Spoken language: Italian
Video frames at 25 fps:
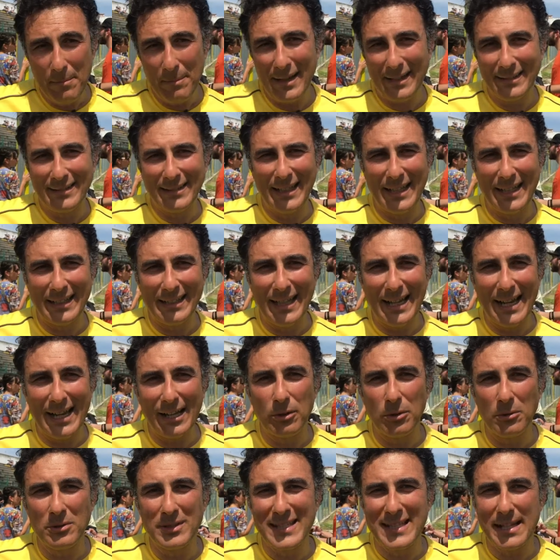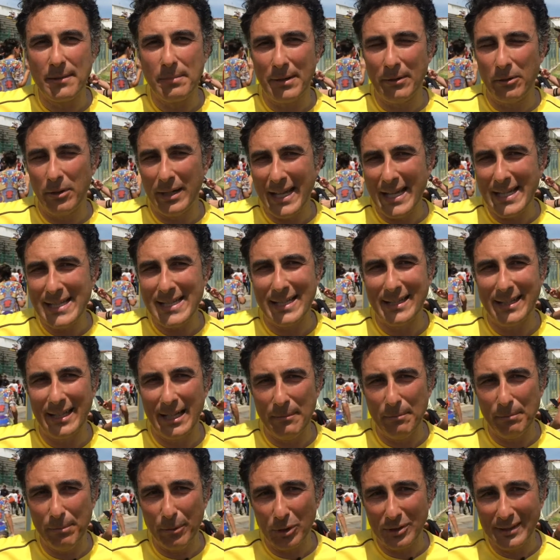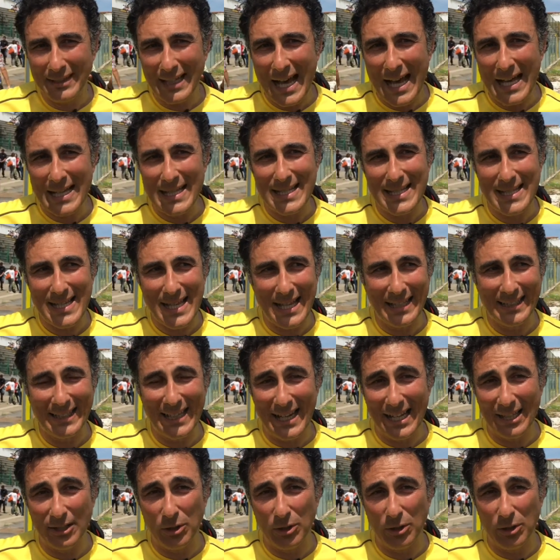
partire dalla consapevolezza dell'importanza della